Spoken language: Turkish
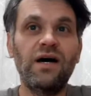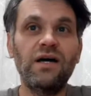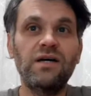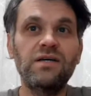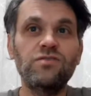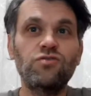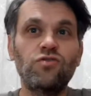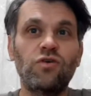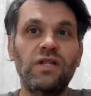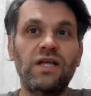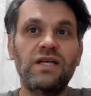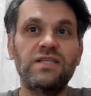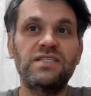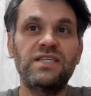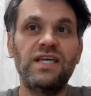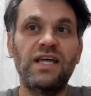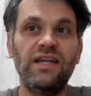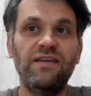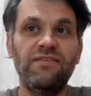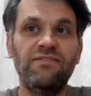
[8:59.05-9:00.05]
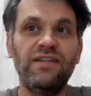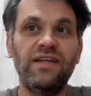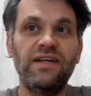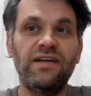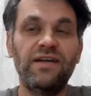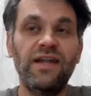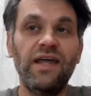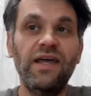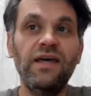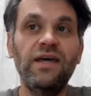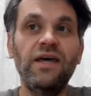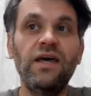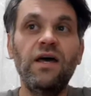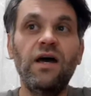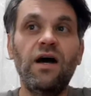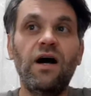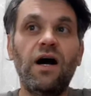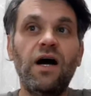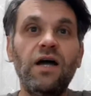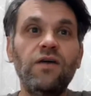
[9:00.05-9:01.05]
nakıs olan seleflerine
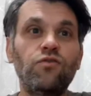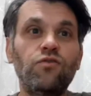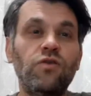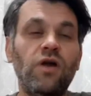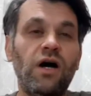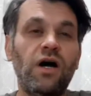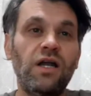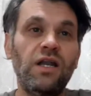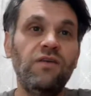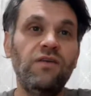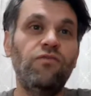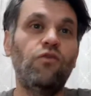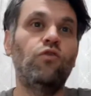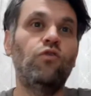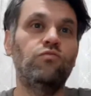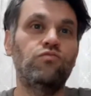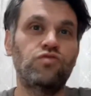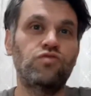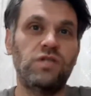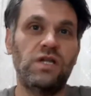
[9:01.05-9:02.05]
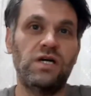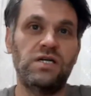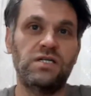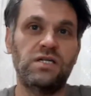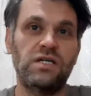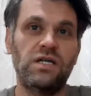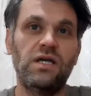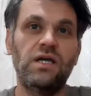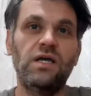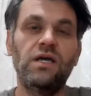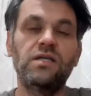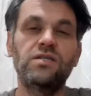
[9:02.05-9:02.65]
hayrul halef olmuşlar.